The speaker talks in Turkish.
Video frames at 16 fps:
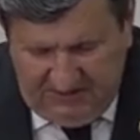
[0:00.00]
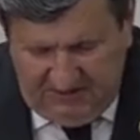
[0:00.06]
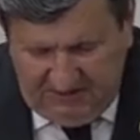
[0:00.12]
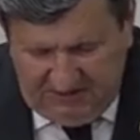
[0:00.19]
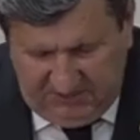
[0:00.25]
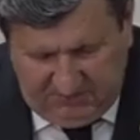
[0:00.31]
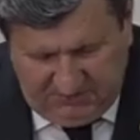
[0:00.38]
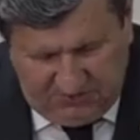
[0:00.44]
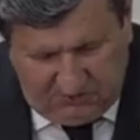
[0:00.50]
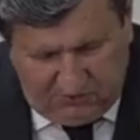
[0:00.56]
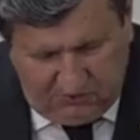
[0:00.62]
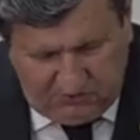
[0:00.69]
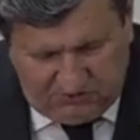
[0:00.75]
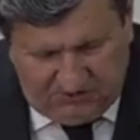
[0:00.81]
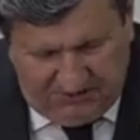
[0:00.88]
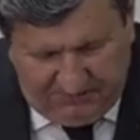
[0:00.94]
temizlik
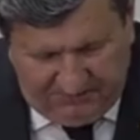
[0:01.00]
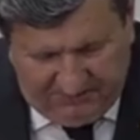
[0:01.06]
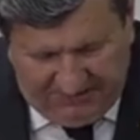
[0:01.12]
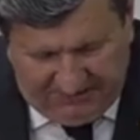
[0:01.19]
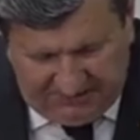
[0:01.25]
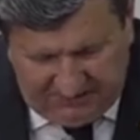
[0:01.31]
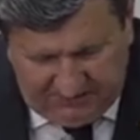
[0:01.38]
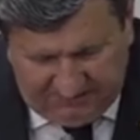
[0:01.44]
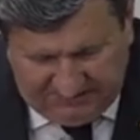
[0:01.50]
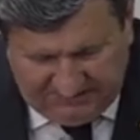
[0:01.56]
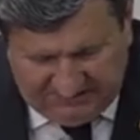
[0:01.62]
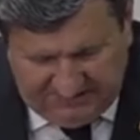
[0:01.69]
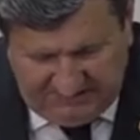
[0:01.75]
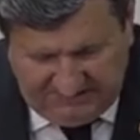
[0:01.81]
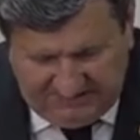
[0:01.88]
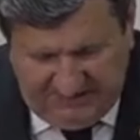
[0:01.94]
konusunda
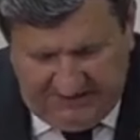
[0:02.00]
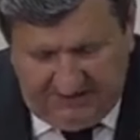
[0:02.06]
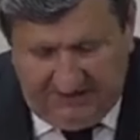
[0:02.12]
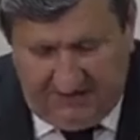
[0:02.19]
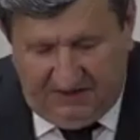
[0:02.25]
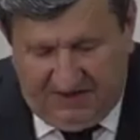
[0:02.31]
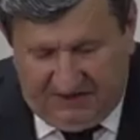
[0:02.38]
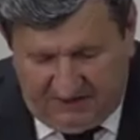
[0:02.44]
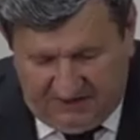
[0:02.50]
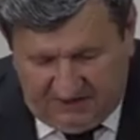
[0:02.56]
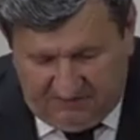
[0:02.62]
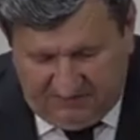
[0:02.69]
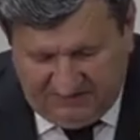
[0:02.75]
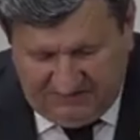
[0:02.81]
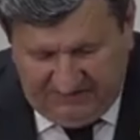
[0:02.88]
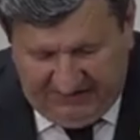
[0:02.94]
yapılandırılması, sayılarının
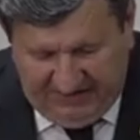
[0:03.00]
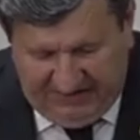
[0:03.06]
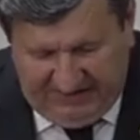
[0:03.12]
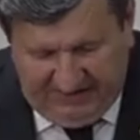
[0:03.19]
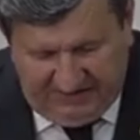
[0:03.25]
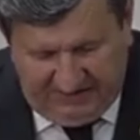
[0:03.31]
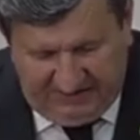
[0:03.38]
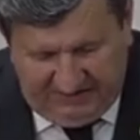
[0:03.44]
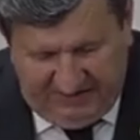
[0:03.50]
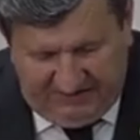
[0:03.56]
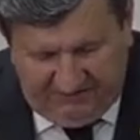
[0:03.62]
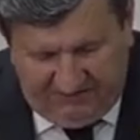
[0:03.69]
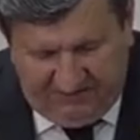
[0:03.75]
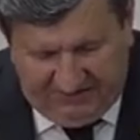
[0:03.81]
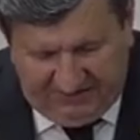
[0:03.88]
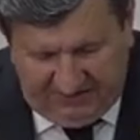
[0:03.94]
arttırılması ve gerekli gıda
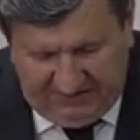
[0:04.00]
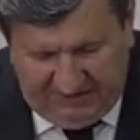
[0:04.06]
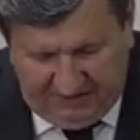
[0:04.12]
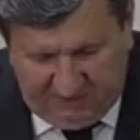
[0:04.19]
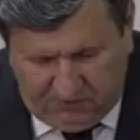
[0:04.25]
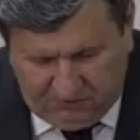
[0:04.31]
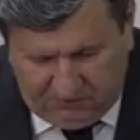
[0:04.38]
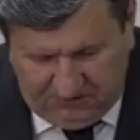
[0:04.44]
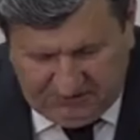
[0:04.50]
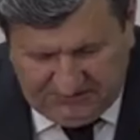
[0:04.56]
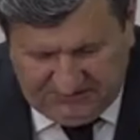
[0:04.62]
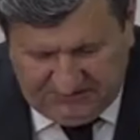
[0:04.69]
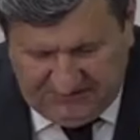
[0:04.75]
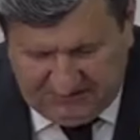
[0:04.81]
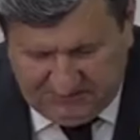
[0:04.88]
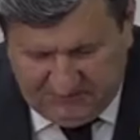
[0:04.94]
ve veteriner kontrolünün
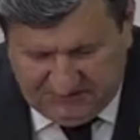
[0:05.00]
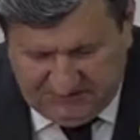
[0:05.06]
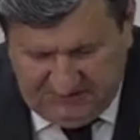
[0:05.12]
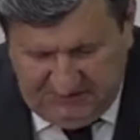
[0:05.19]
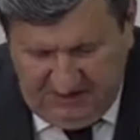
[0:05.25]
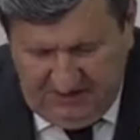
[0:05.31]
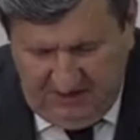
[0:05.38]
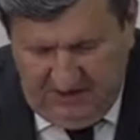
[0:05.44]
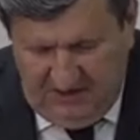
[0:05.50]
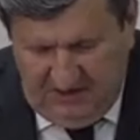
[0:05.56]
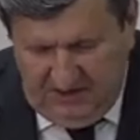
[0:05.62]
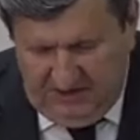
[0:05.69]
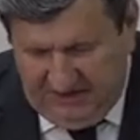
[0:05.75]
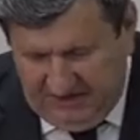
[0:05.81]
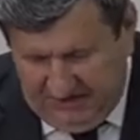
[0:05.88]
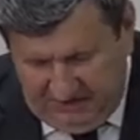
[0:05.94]
sıklaşması
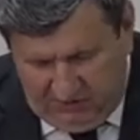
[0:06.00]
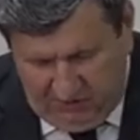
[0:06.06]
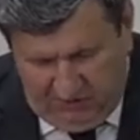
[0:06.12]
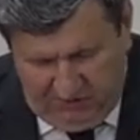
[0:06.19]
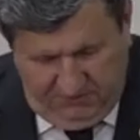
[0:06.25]
gerekiyor.